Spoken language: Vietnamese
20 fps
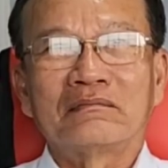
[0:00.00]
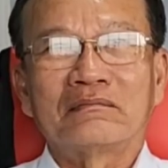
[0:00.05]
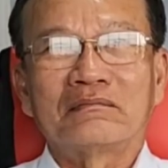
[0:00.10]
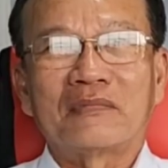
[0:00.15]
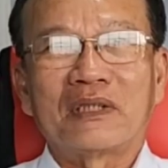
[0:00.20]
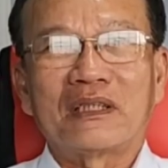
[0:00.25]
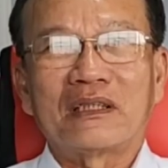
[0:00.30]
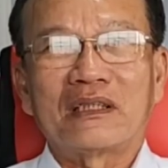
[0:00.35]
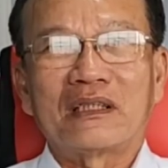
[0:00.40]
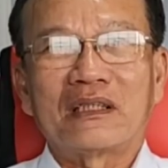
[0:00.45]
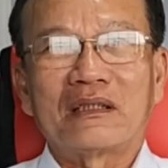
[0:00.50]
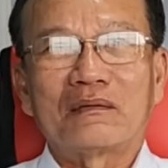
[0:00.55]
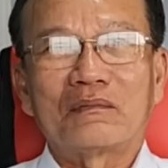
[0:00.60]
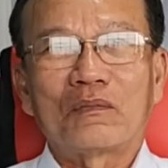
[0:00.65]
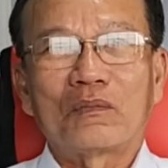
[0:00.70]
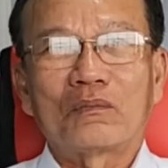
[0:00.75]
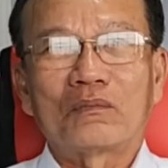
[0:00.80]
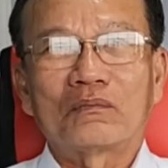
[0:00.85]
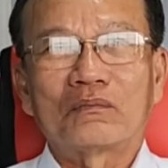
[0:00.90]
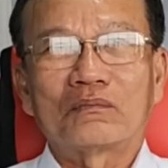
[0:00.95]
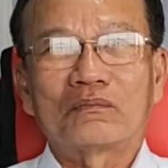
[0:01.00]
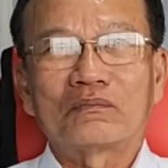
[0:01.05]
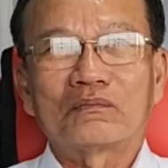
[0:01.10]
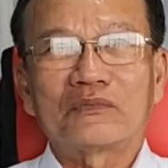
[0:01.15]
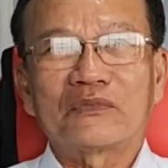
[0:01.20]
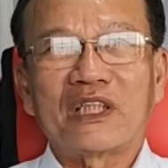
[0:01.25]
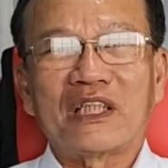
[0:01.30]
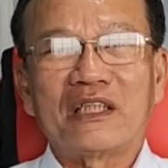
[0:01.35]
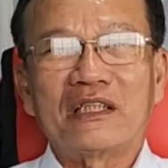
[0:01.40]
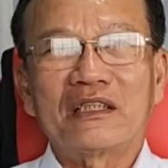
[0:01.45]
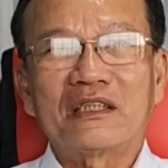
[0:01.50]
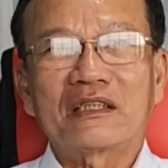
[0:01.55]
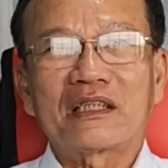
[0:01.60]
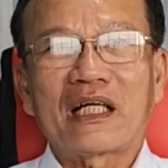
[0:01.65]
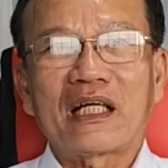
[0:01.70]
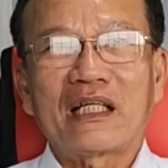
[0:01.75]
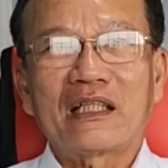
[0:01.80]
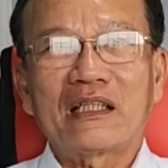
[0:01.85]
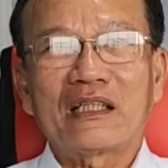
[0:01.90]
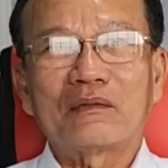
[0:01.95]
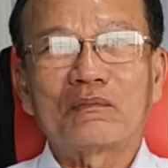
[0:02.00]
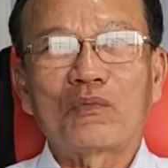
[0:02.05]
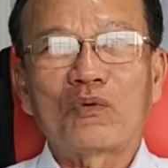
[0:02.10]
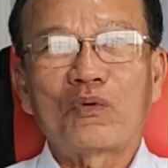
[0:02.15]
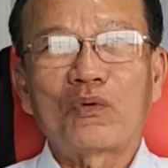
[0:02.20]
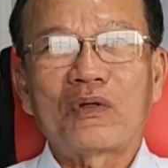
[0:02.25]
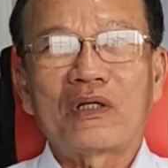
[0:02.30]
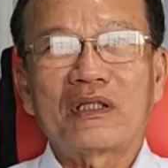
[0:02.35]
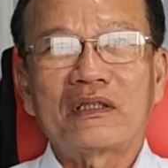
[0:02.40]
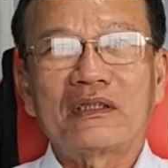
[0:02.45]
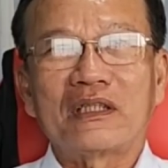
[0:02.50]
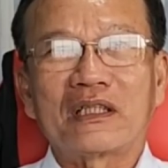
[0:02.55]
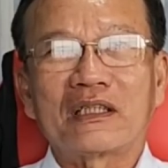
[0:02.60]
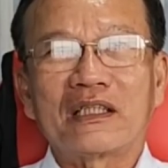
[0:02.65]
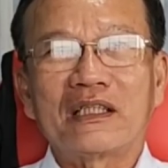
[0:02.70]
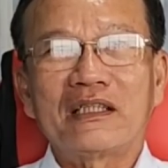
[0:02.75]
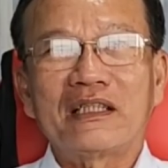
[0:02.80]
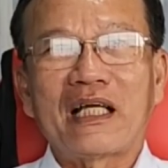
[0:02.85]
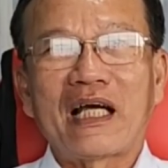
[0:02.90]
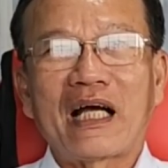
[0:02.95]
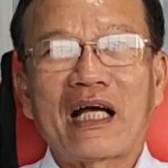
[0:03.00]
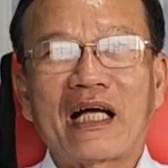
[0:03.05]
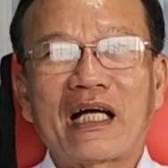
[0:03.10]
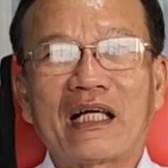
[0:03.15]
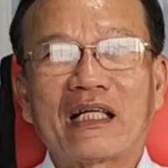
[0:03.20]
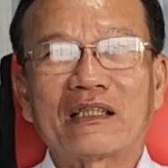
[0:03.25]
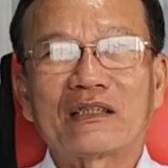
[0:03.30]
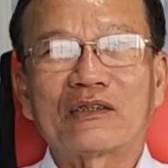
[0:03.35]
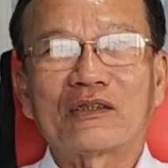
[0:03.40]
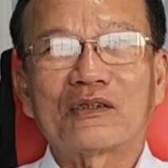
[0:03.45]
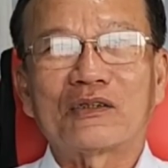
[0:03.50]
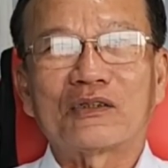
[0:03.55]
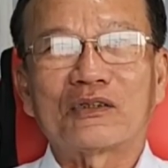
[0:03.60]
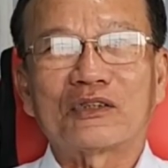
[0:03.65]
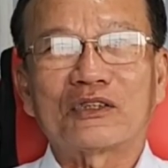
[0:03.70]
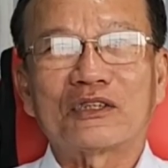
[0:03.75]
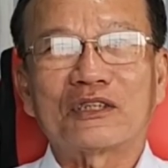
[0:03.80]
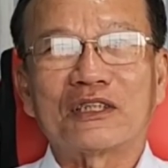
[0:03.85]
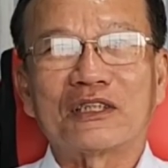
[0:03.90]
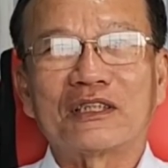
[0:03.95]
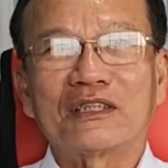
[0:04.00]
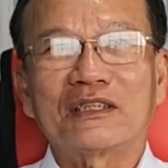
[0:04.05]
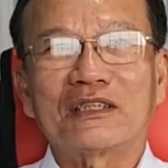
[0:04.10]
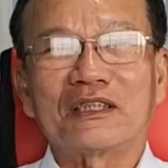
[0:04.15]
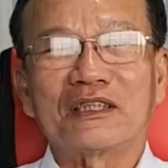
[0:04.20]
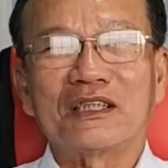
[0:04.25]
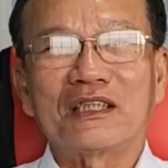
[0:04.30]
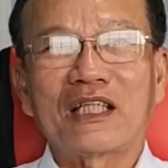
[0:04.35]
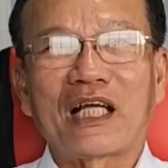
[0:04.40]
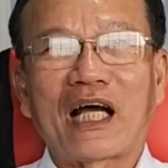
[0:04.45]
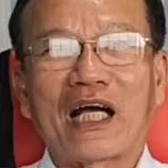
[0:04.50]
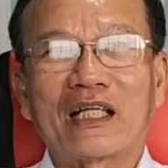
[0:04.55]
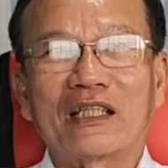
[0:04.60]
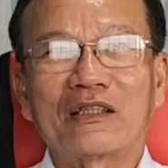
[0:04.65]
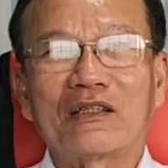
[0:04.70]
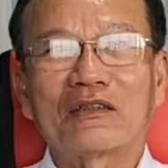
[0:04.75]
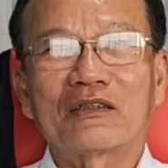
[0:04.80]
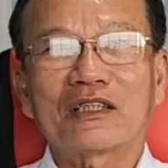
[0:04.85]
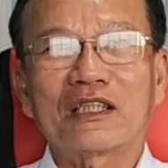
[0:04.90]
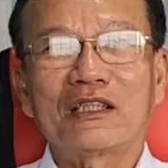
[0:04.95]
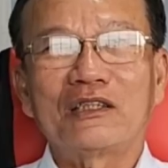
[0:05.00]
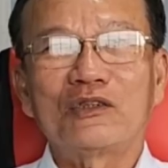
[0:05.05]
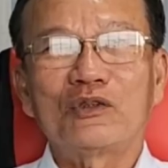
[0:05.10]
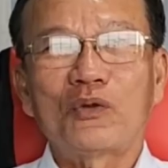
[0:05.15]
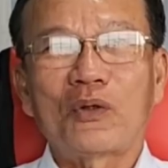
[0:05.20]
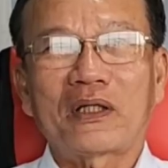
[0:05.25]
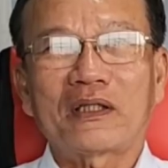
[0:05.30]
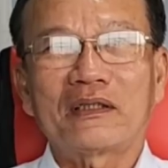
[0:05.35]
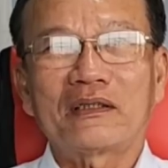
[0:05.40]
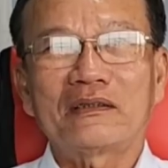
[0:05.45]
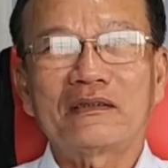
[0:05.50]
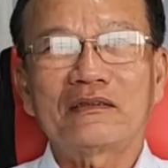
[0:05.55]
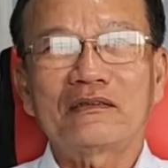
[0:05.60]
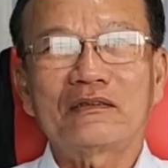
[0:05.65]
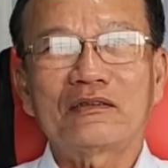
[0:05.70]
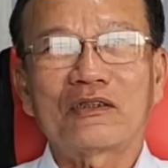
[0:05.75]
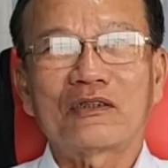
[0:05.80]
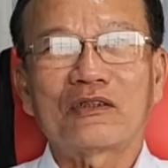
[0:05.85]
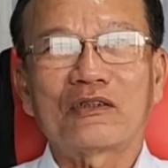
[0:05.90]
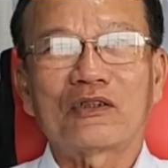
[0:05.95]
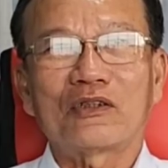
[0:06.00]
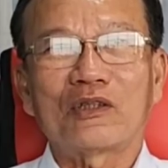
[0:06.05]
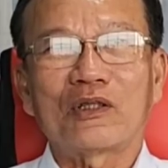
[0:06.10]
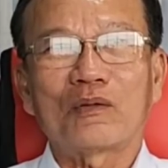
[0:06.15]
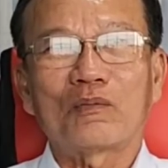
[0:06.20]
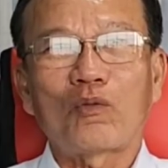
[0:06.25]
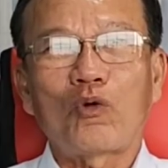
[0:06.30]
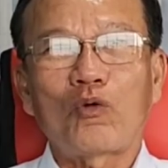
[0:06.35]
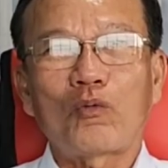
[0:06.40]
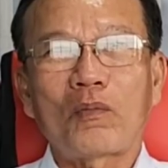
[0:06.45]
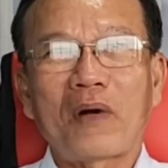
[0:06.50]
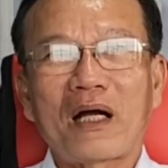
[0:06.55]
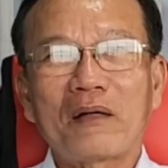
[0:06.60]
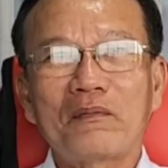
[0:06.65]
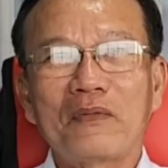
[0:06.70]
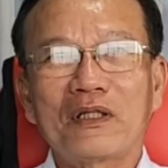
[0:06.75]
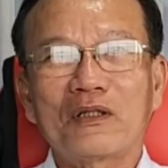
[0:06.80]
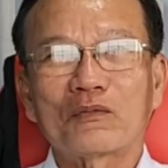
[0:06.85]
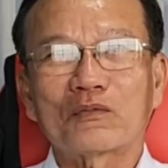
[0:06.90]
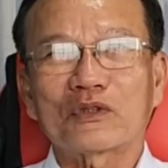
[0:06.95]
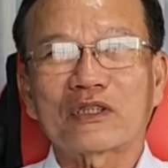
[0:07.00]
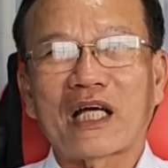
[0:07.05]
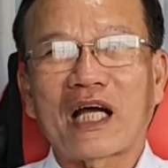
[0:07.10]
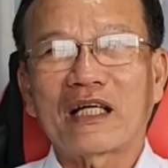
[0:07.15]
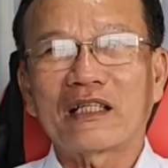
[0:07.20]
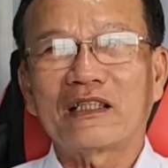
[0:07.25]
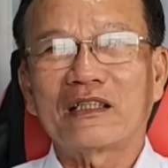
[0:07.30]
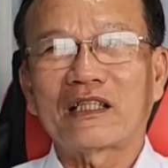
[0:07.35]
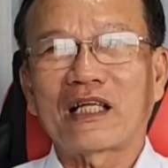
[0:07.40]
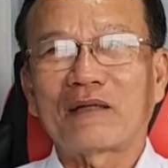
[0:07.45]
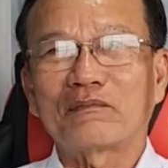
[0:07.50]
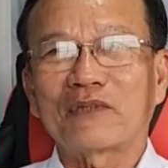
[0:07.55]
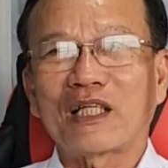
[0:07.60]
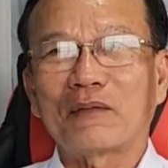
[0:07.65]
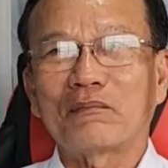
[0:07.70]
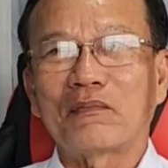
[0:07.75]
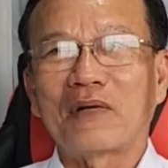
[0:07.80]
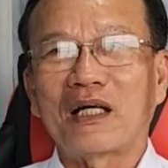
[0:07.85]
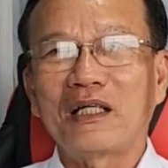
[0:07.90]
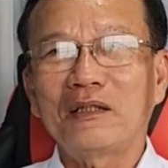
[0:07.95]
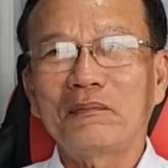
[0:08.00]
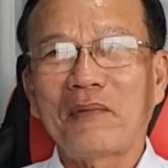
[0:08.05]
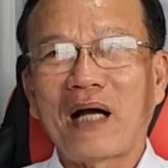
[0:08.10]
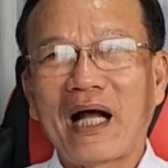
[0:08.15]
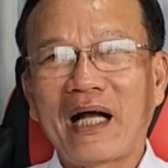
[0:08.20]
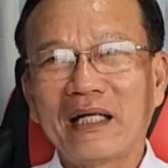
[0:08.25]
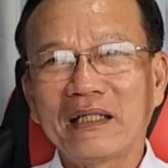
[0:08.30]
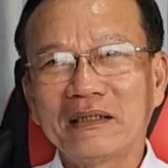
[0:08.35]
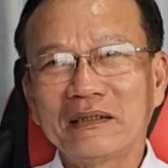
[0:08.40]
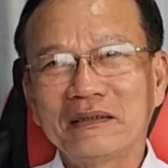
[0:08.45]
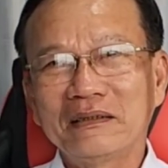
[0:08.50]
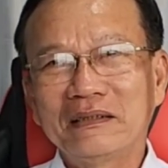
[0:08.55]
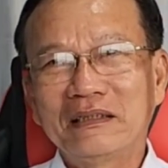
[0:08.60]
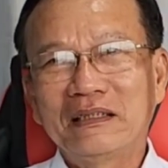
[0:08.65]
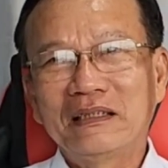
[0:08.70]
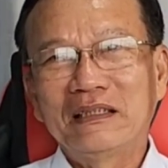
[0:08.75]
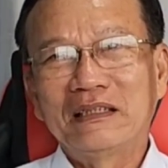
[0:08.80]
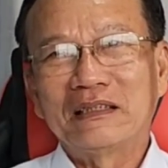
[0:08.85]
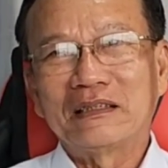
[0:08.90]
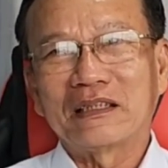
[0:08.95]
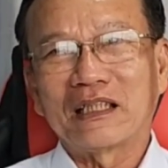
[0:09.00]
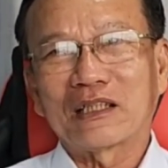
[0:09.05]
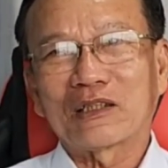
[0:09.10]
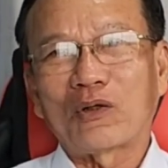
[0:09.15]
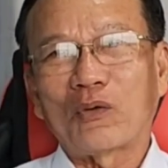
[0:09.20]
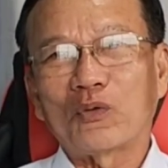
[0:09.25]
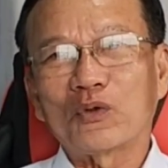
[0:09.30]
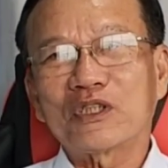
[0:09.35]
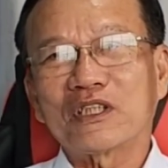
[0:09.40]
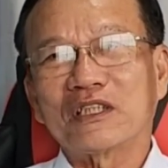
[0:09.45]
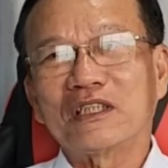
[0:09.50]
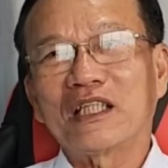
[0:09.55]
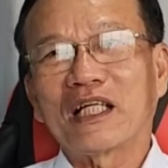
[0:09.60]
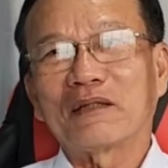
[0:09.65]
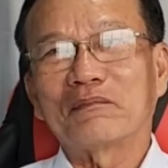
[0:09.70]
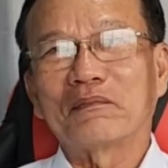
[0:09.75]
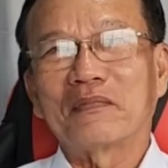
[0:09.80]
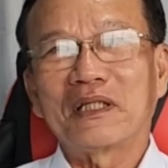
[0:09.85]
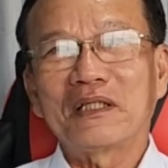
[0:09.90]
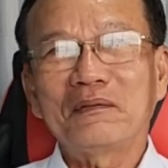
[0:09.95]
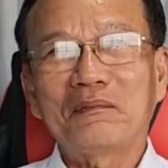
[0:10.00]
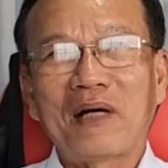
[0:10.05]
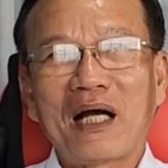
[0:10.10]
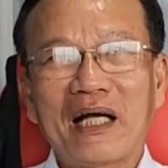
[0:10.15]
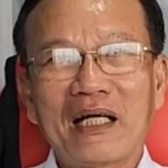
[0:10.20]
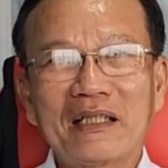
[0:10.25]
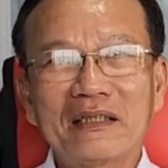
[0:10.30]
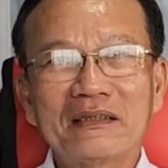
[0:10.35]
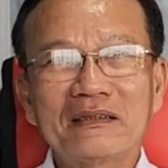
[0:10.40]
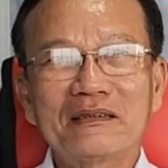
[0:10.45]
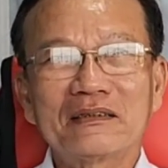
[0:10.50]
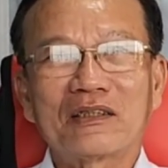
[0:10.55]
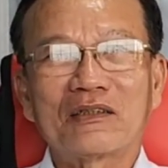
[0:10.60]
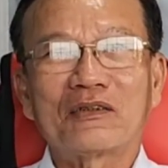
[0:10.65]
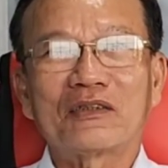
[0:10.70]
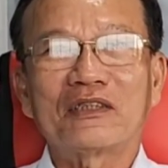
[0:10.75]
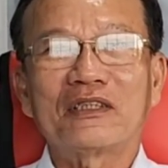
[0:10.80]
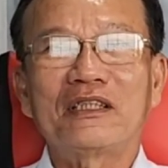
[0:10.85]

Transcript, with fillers: mình à, chỉ người ta là mua những cái nhà rồi sửa chữa lại rồi nó kinh doanh rồi à, buôn bán bất động sản là làm nhà mới bán nhà cũ sửa lại mới bán rồi